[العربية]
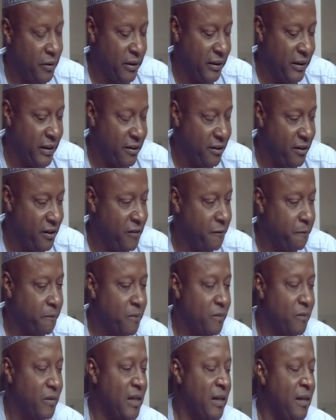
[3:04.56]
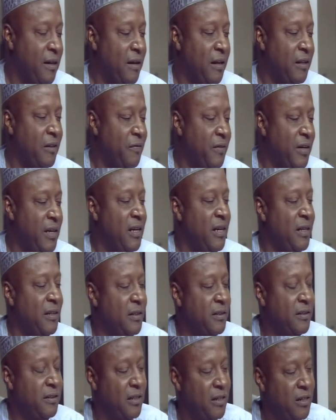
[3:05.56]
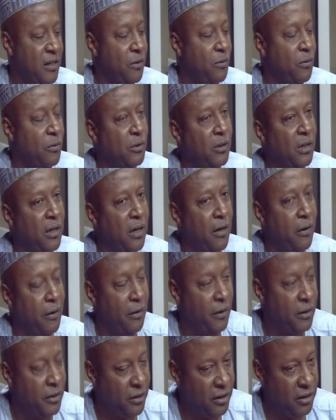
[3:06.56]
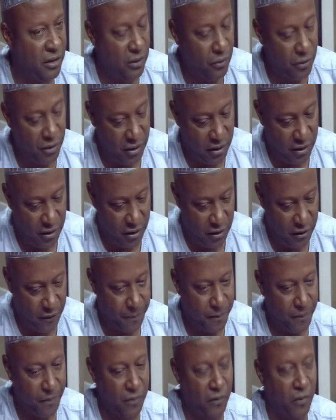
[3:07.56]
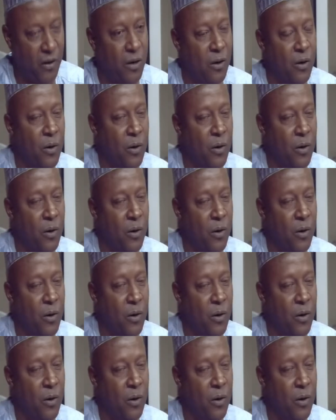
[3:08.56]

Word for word: تدقين للاطفال عن السنه 29 سنة. سنة أوكي.